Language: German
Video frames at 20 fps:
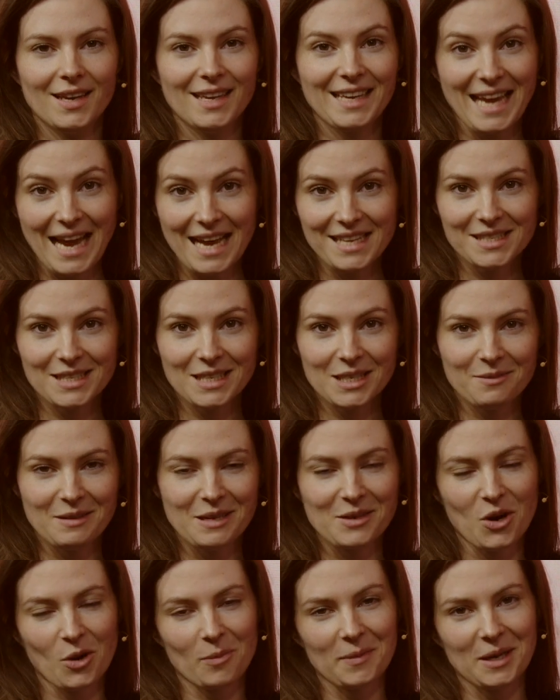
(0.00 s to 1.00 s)
Herzlich
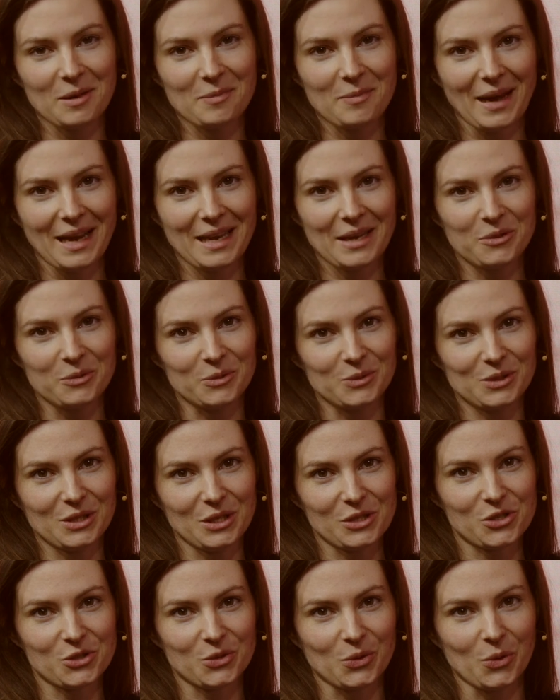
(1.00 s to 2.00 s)
willkommen bei
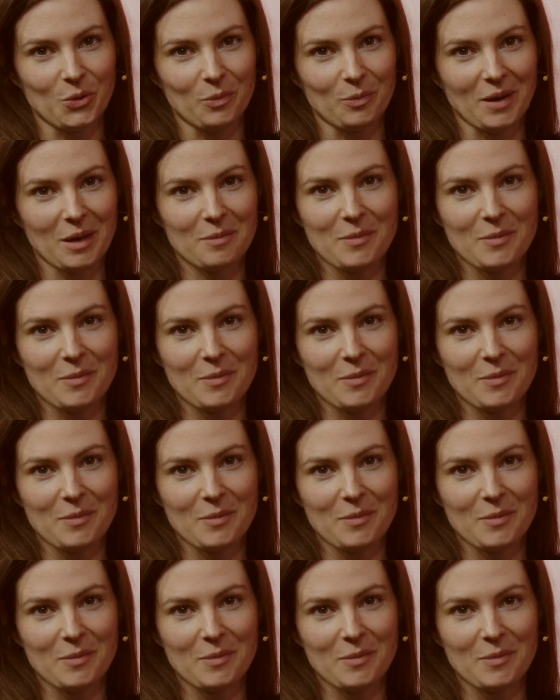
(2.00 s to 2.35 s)
Unterstrom.